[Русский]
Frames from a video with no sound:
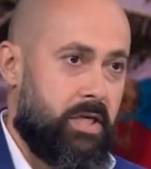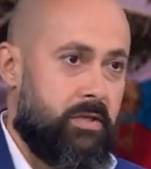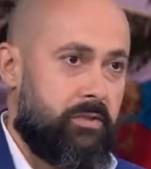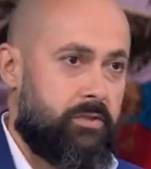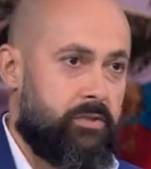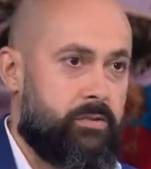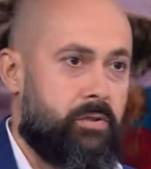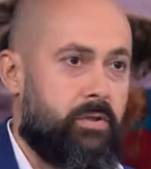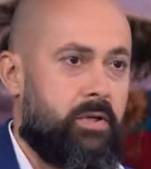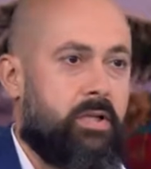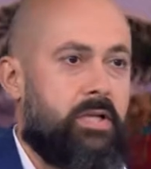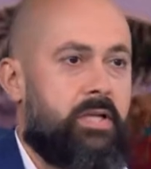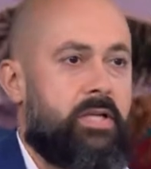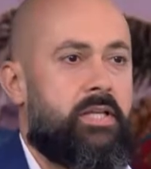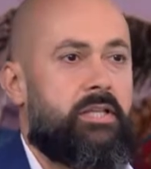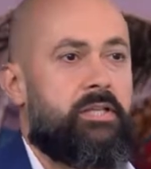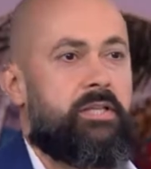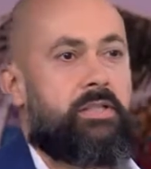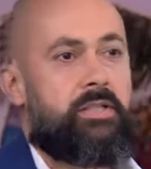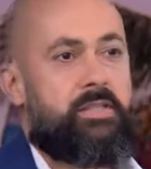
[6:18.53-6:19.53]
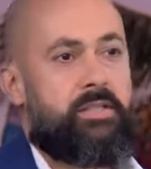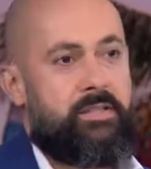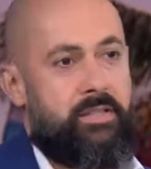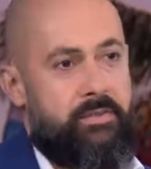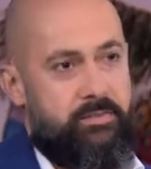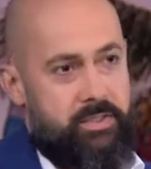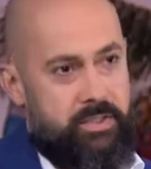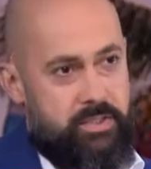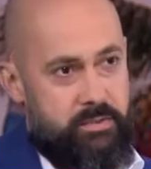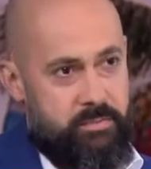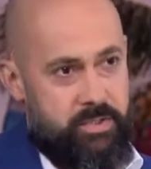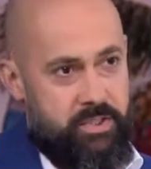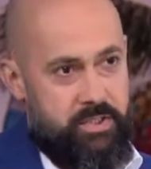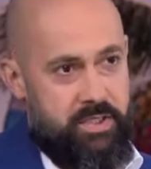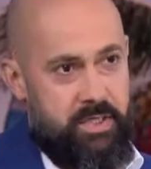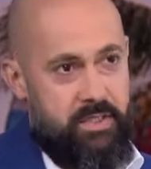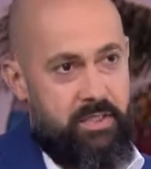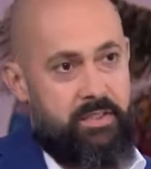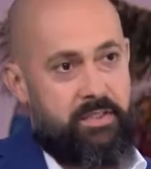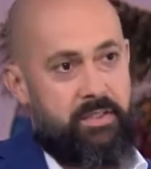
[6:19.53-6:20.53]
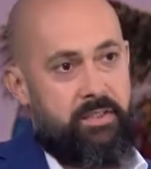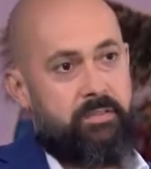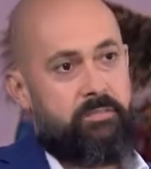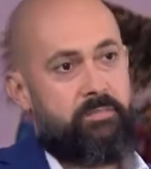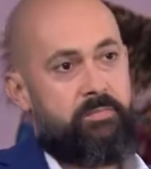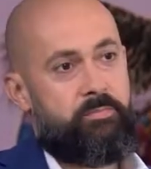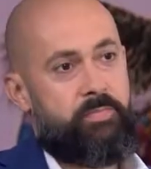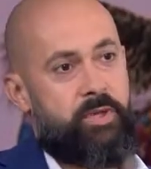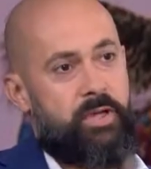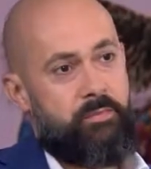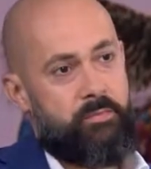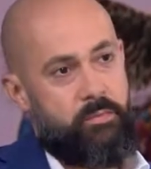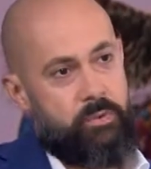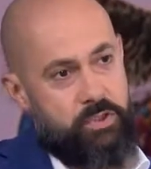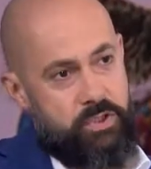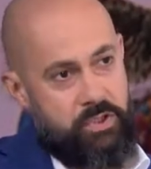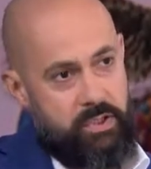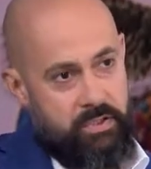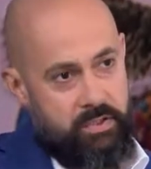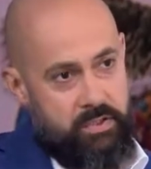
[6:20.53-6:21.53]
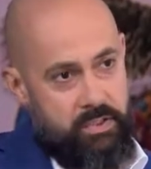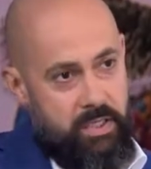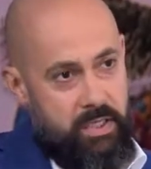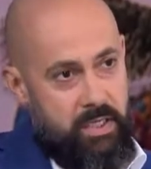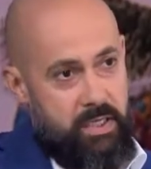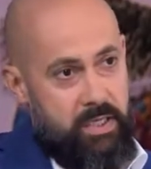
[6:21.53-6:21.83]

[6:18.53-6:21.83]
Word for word: 40 лет независимости, а это в первую очередь